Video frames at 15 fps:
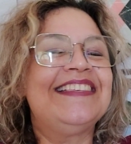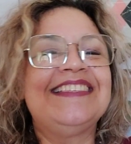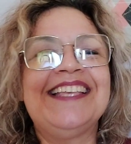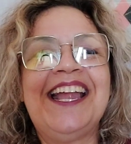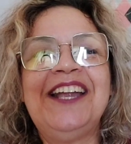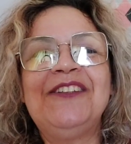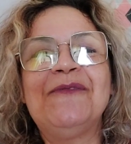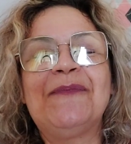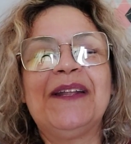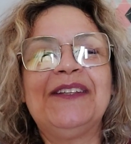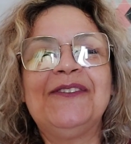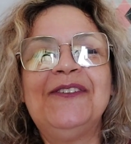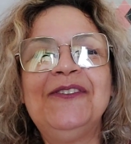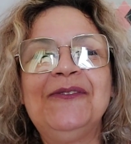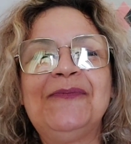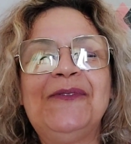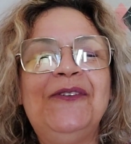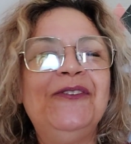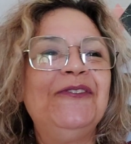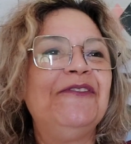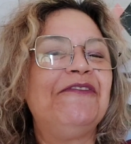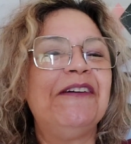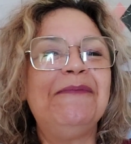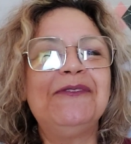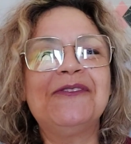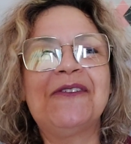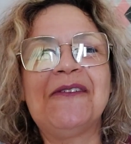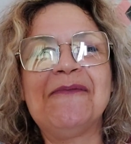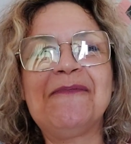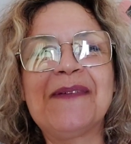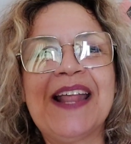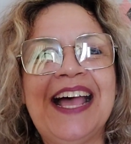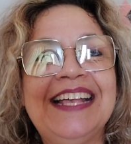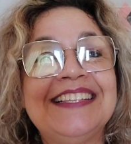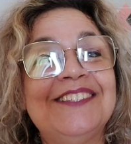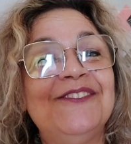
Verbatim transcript: certo para todo mundo e vamos comprar,